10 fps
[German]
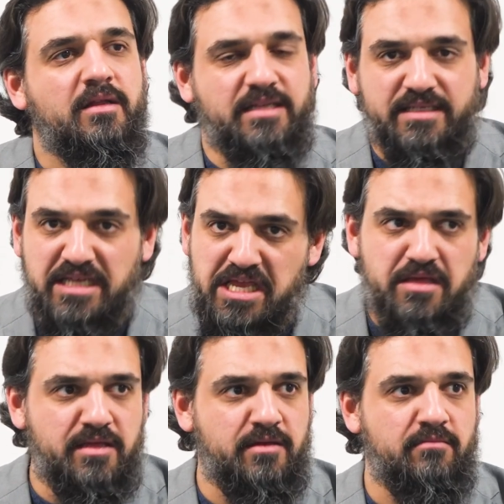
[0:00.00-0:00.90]
dass
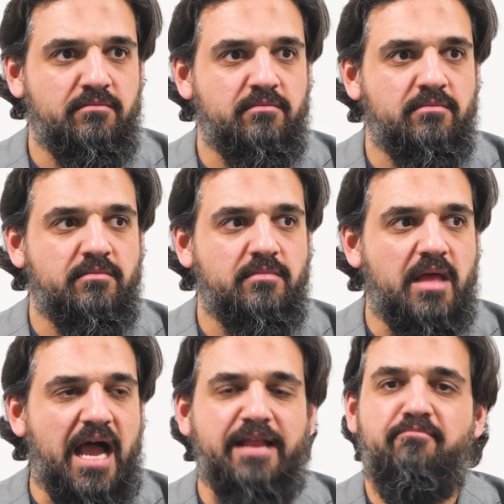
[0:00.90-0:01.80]
ich
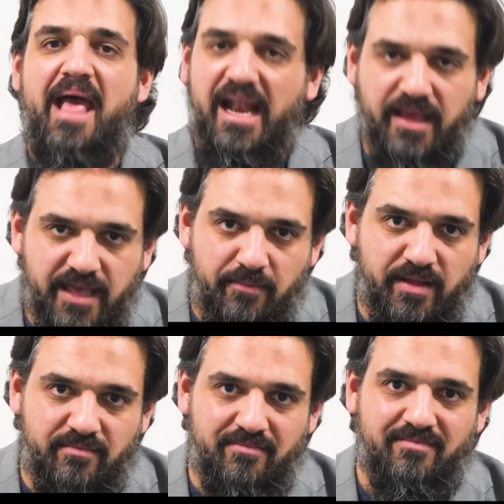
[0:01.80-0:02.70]
ein Maliki bin,